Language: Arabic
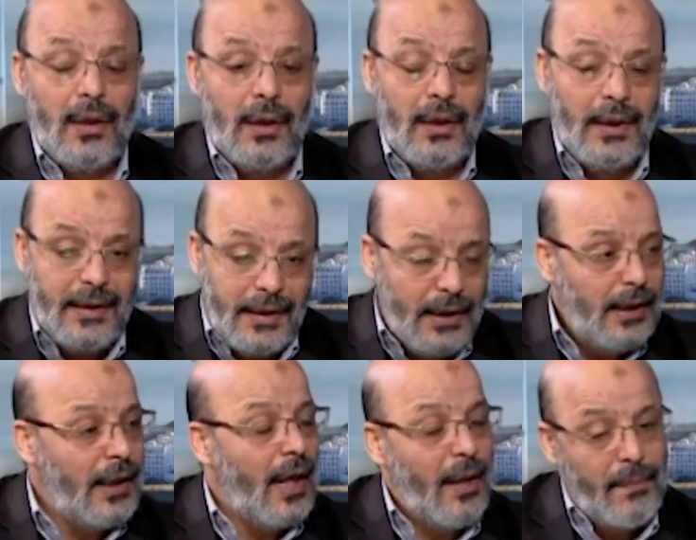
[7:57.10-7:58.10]

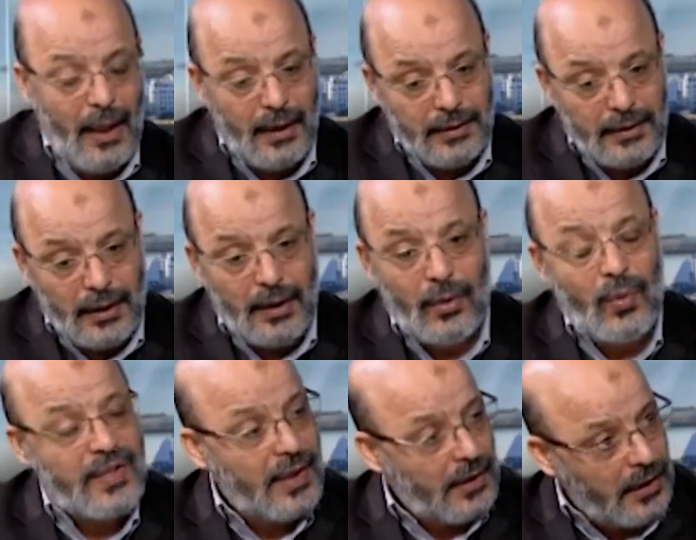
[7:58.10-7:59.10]
لديننا عن طريق
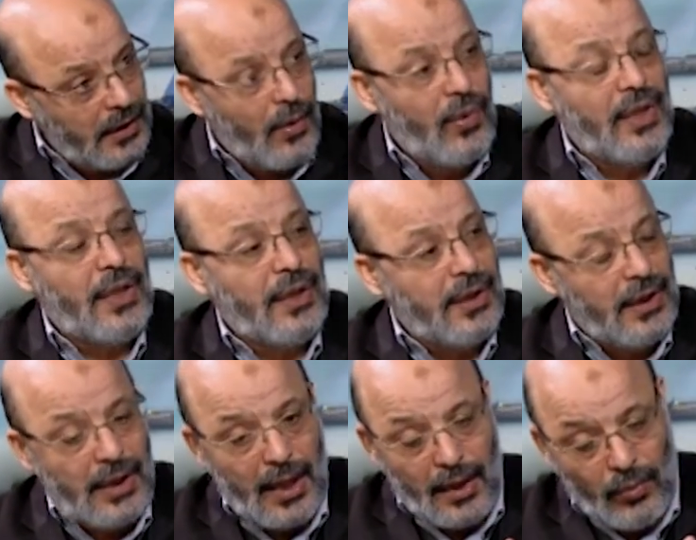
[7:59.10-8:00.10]
الوسطية
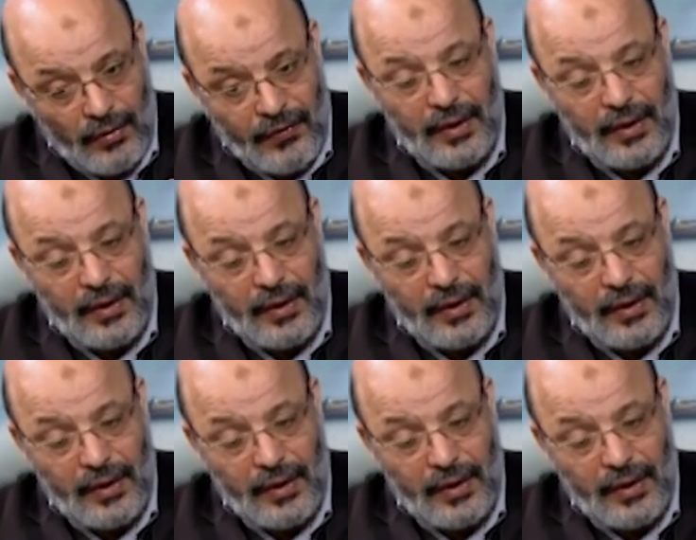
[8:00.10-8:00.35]
والاعتدال والفقه نعم.